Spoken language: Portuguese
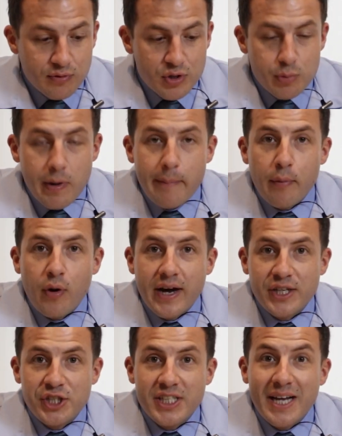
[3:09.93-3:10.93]
fosse uma
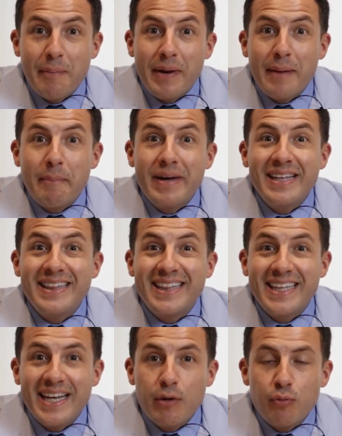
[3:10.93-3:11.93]
borrachinha para
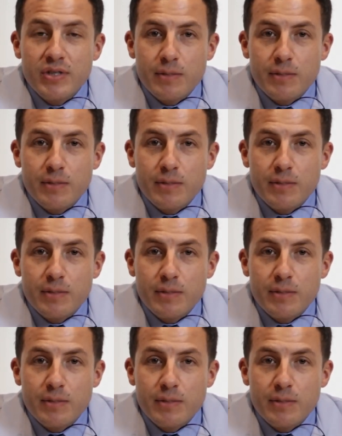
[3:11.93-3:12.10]
manter o